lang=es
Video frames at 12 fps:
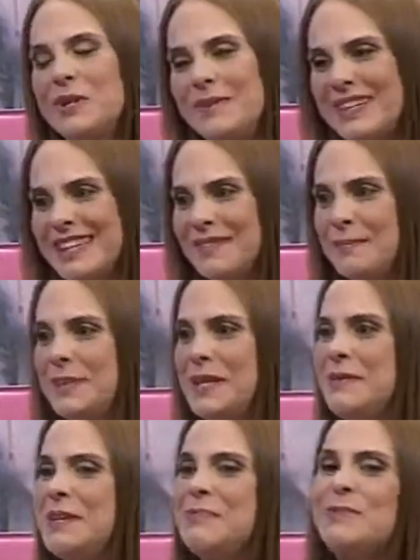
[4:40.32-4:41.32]
bien,
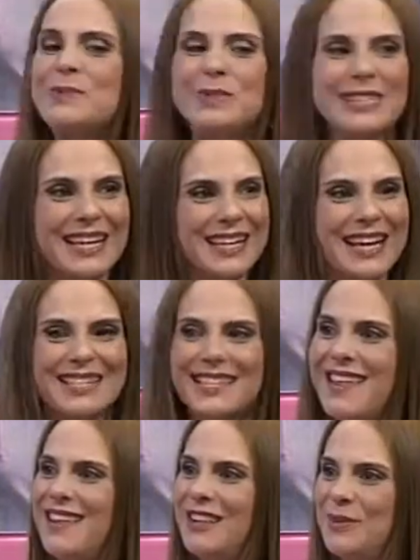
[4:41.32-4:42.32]
Vivi, muchas
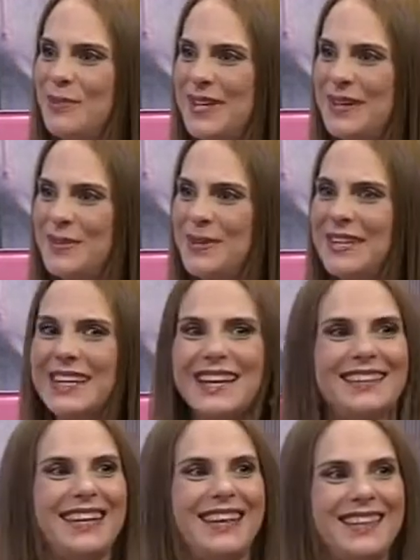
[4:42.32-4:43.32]
gracias de nuevo,
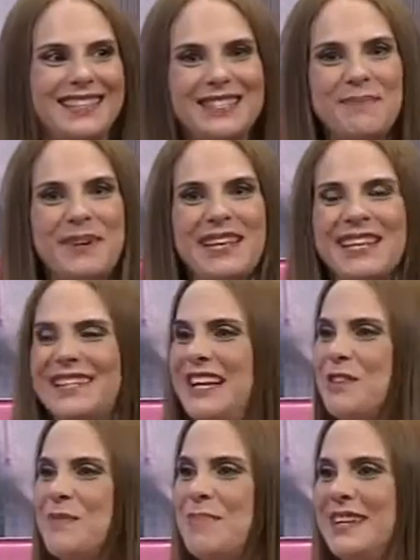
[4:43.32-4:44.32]
encantadísima de
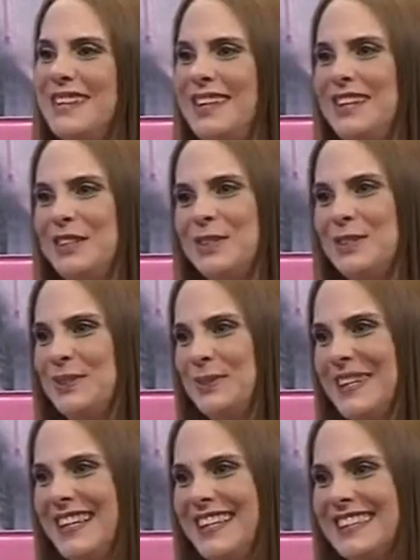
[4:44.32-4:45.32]
estar compartiendo con
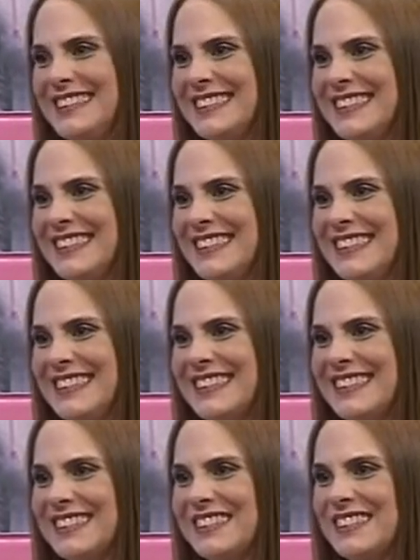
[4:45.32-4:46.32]
ustedes. Bueno, y
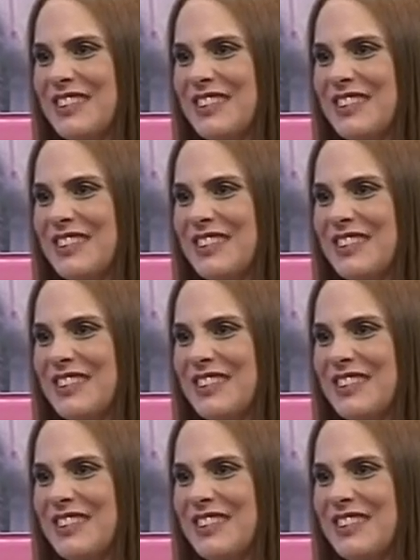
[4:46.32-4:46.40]
vamos a hablar